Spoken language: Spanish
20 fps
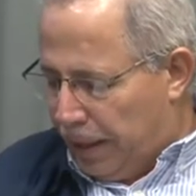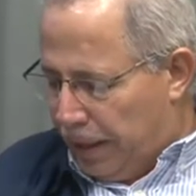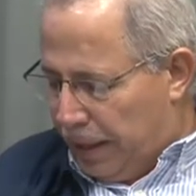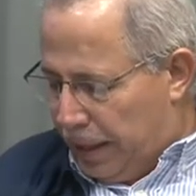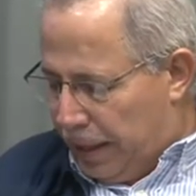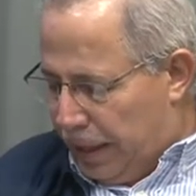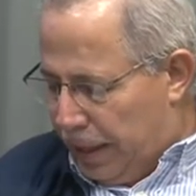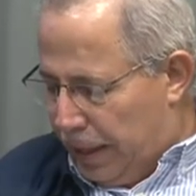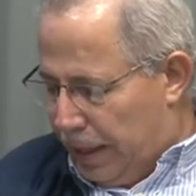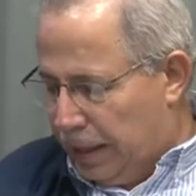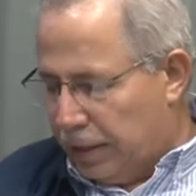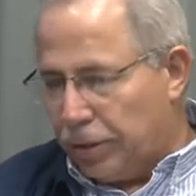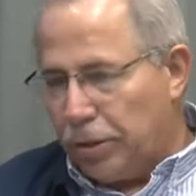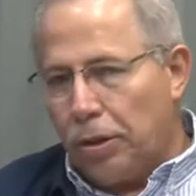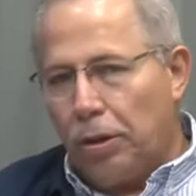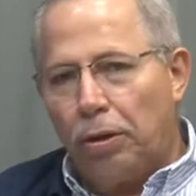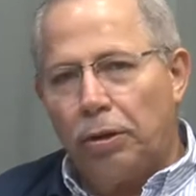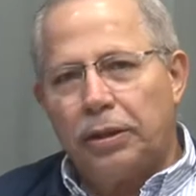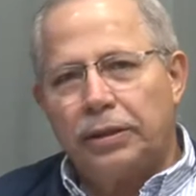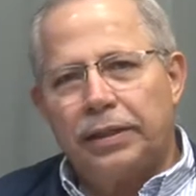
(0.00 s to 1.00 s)

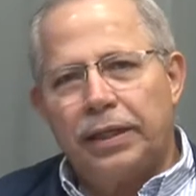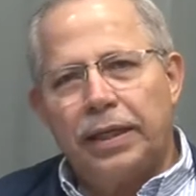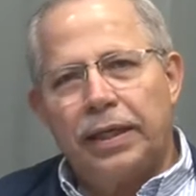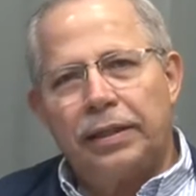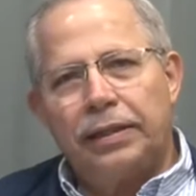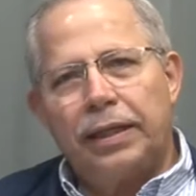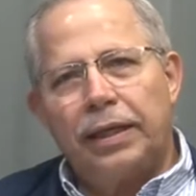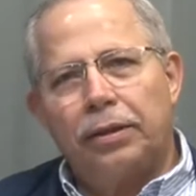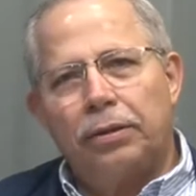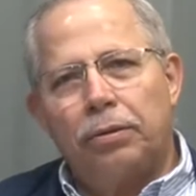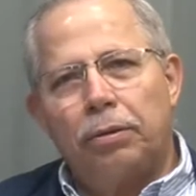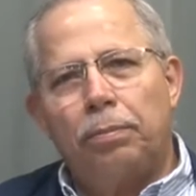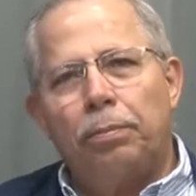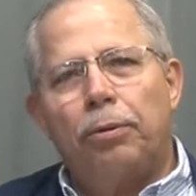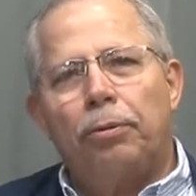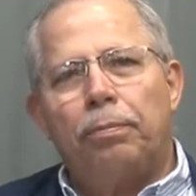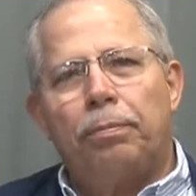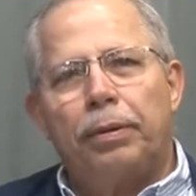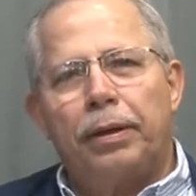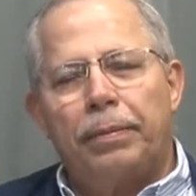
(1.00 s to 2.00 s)
inició y se detectó
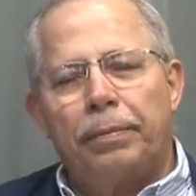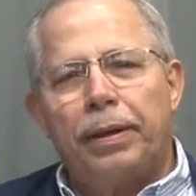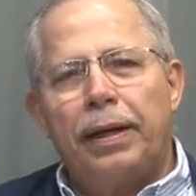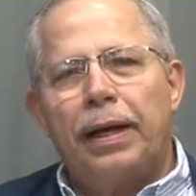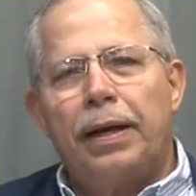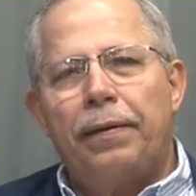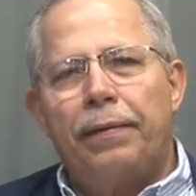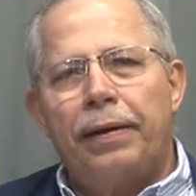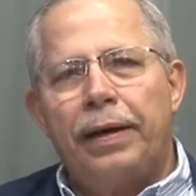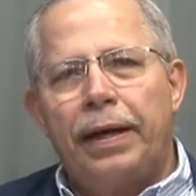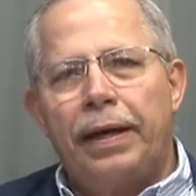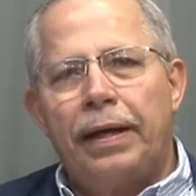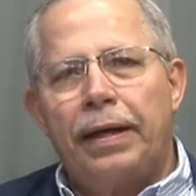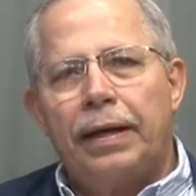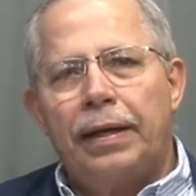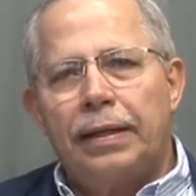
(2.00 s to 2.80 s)
por primera vez,